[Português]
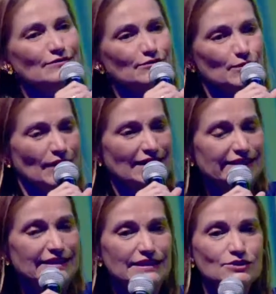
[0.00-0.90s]
meu
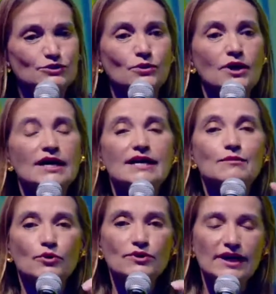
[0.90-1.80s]
marido,
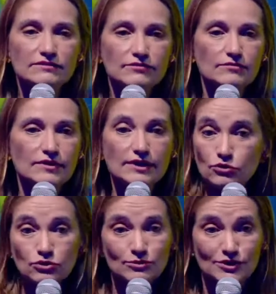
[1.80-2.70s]
porque aí é,
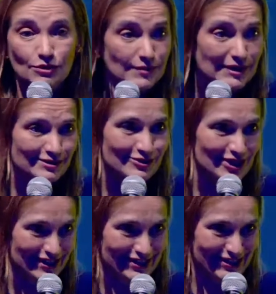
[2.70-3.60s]
todo mundo é humano,
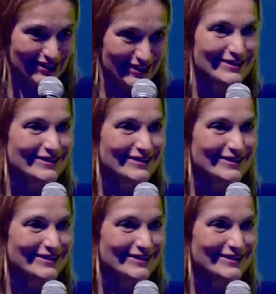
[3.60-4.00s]
gente.